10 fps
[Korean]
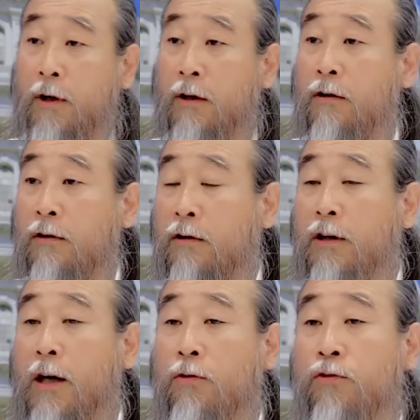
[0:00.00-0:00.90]

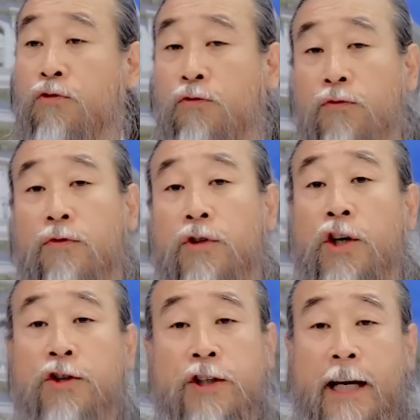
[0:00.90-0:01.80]
그러라고 준
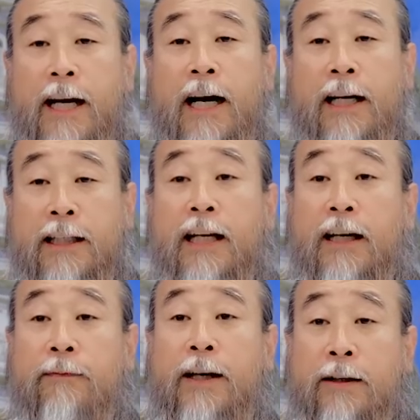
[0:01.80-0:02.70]
경제가
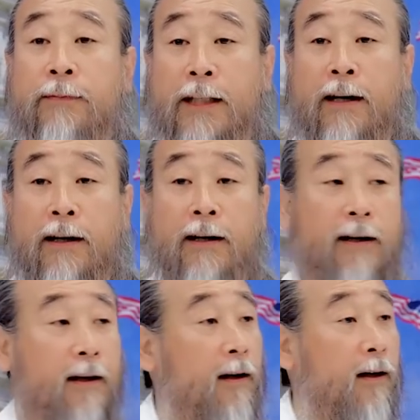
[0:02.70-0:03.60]
아니다 이 말입니다.